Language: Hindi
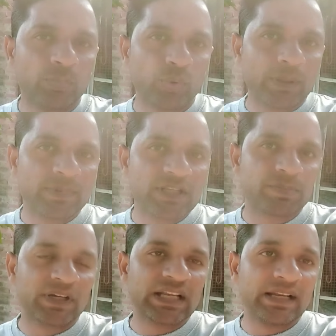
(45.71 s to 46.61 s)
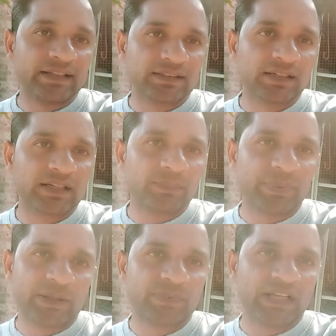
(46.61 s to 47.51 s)
पूरा बीस फीट की लेंथ अगर आप
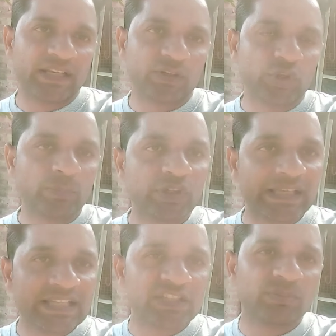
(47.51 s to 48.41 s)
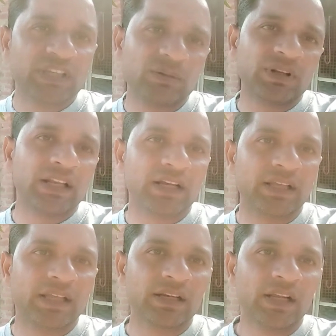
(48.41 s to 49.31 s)
पाइप की ले रहे हो तो आपको केजी में ही मिलेगा
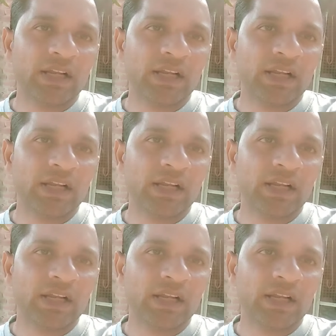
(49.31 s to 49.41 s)
यार